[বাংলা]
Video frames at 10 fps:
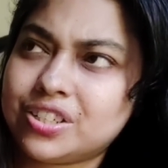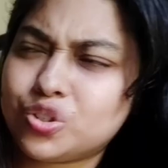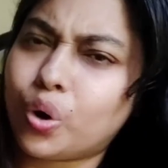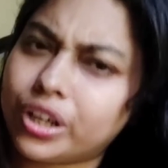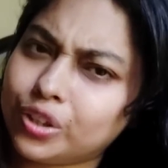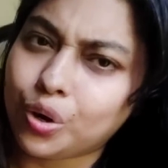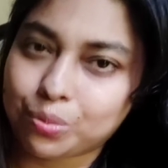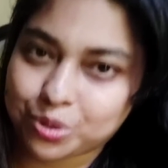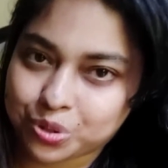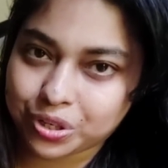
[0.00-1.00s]
ছটা তো
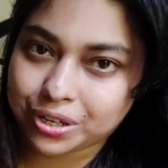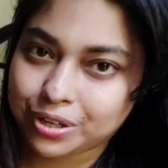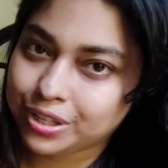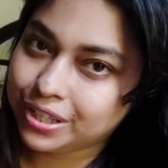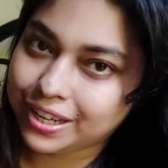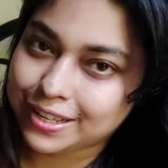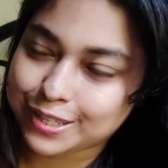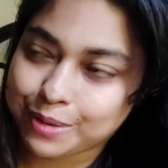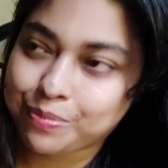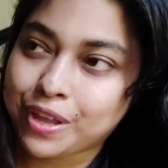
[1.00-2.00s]
অবশ্যই ঠিক
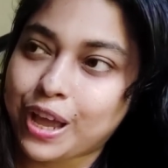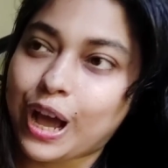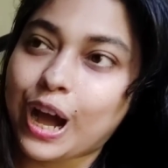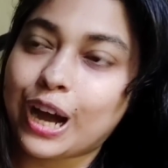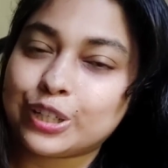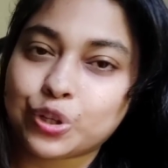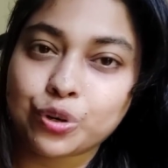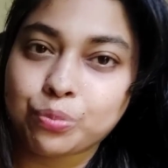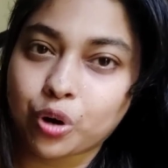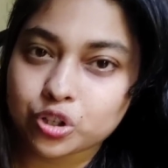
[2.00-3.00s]
আছে আর
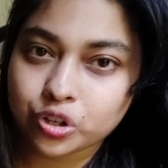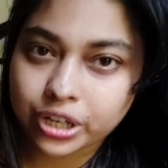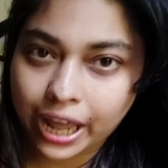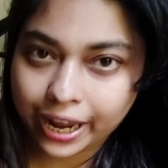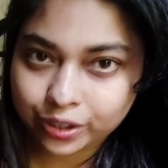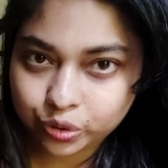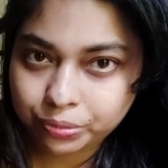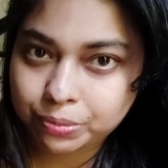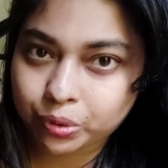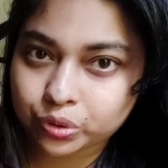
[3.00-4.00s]
যখন পড়াশোনাটা
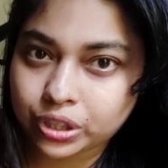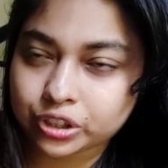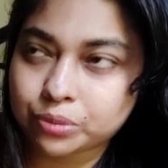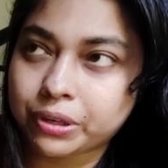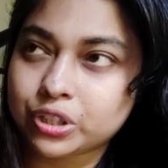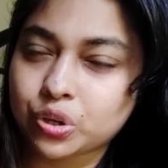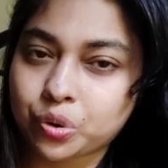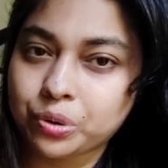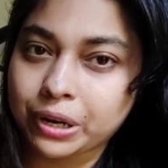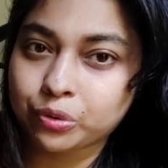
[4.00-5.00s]
একদমই বন্ধ থাকতো মানে
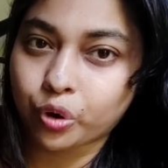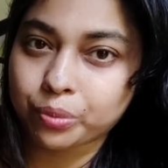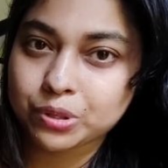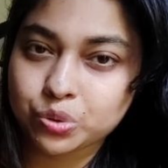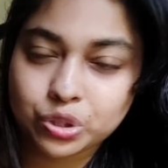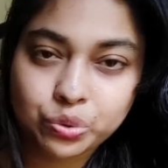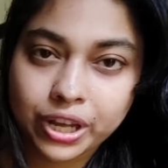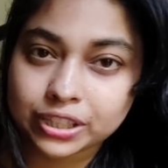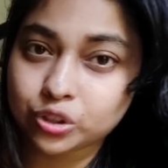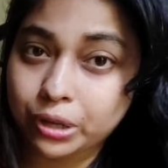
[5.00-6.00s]
যখন এক গরমের ছুটি দুই
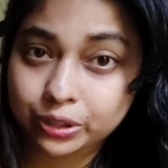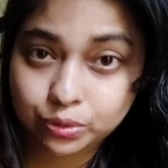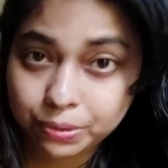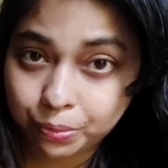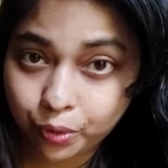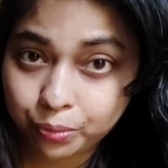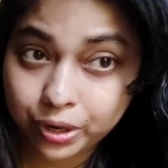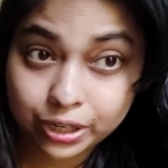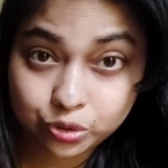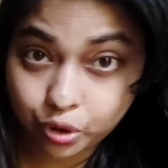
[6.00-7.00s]
একদিন তো একদমই পড়বো
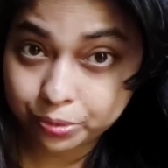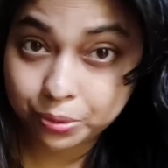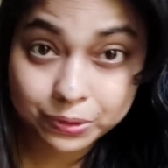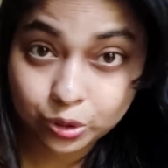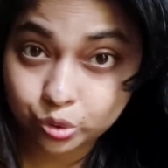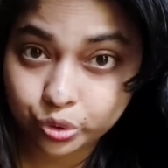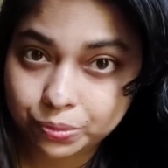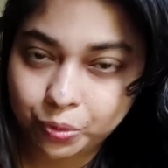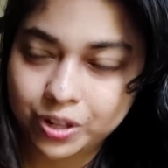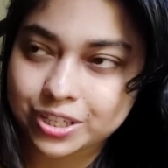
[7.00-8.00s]
না সবে মাত্র ছুটি
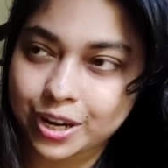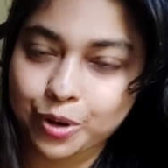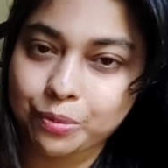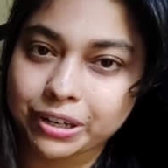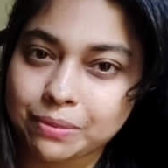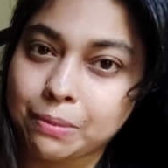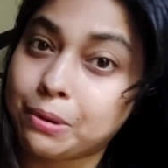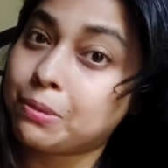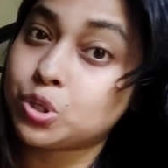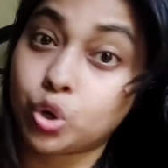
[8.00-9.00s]
পড়েছে এরকম একটা
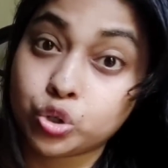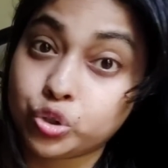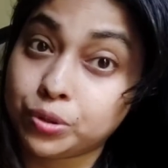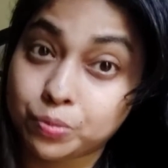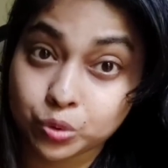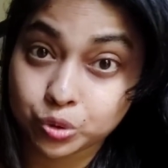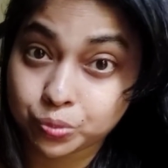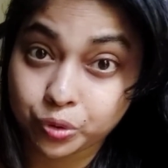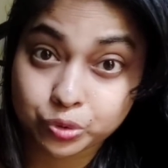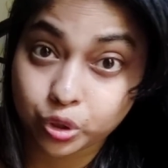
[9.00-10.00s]
ব্যাপার বা সরস্বতী পুজো
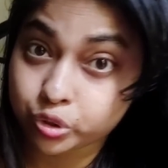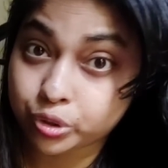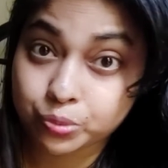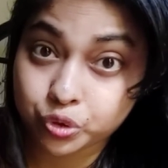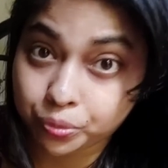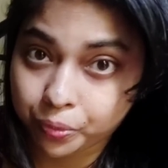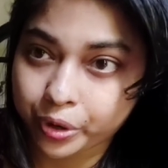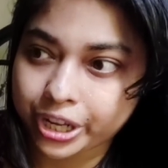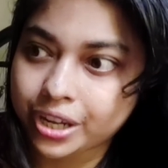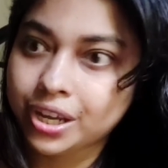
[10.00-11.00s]
সরস্বতী পুজোর
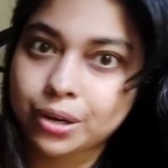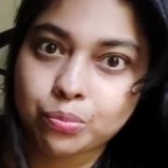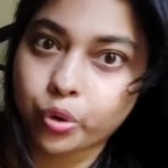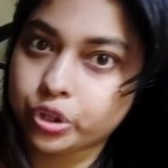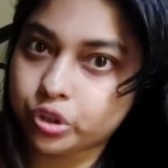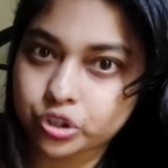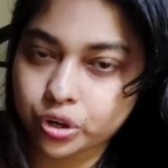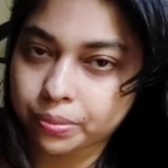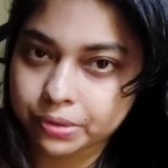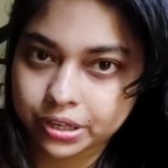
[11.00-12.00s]
পরে বই টই
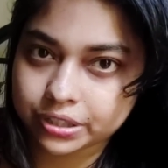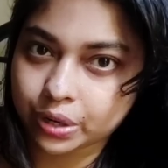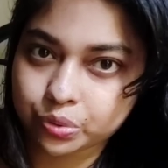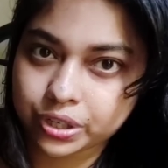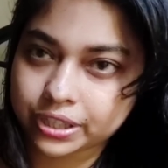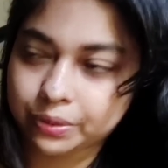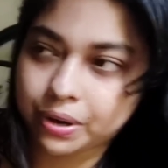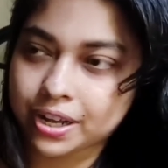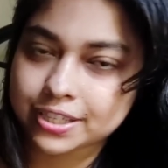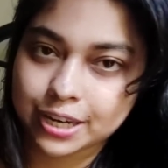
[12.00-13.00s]
সব ঠাকুরকে
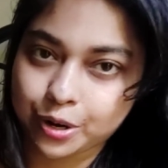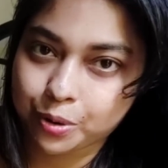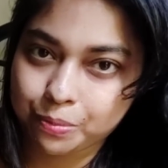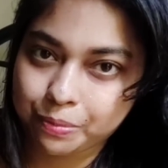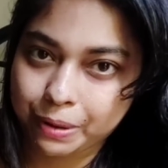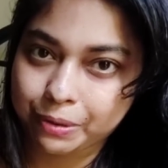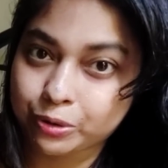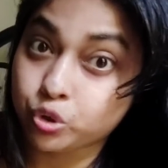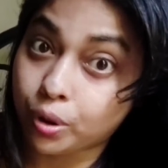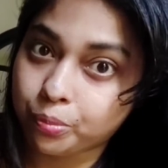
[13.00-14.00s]
দেওয়া আছে এরকম ব্যাপার
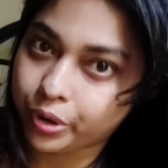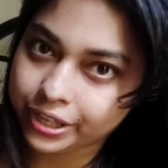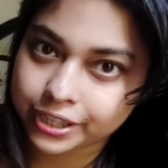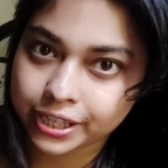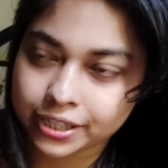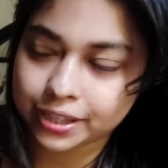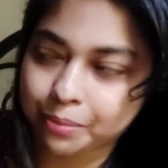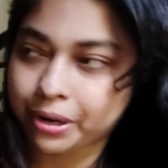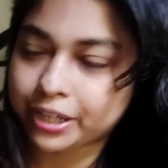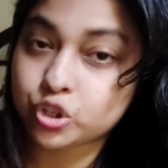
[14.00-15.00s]
সব বইই দিয়ে
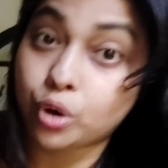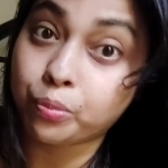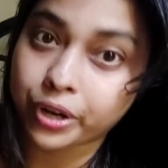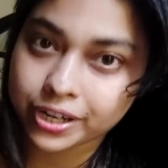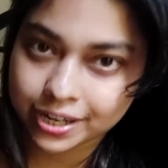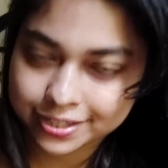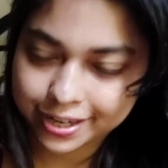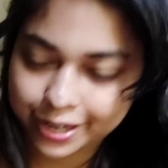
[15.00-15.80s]
দিতাম আর কি সব বইয়ে কাঁচা